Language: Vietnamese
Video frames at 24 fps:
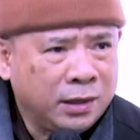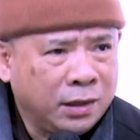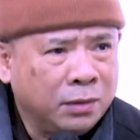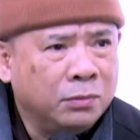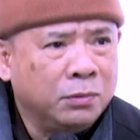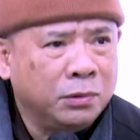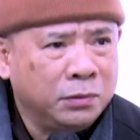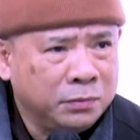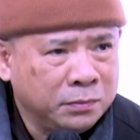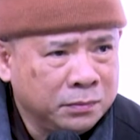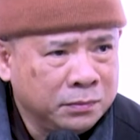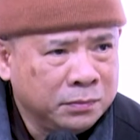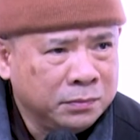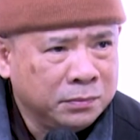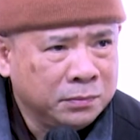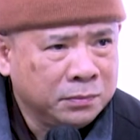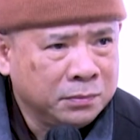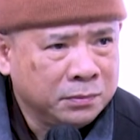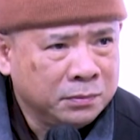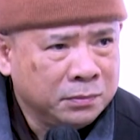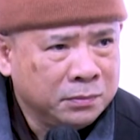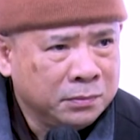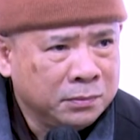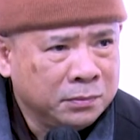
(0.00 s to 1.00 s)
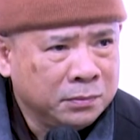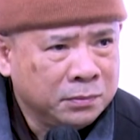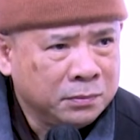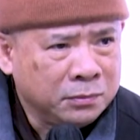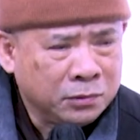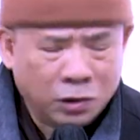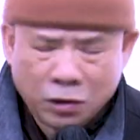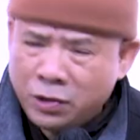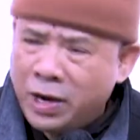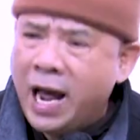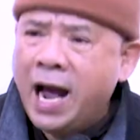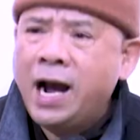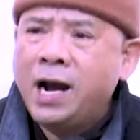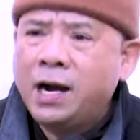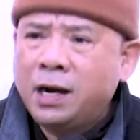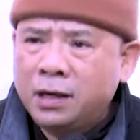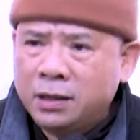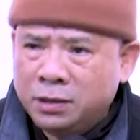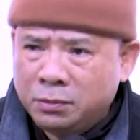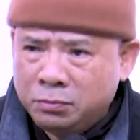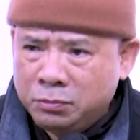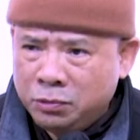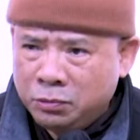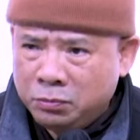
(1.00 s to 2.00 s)
đúng không? Nó đang
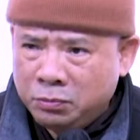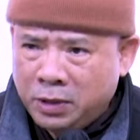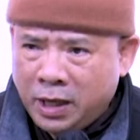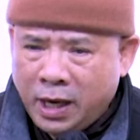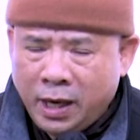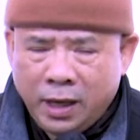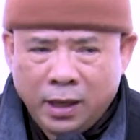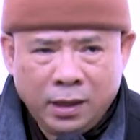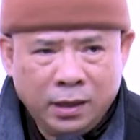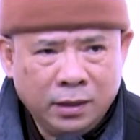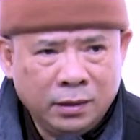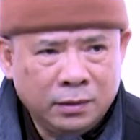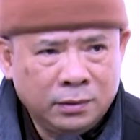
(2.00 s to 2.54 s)
ở trong chúng ta đó.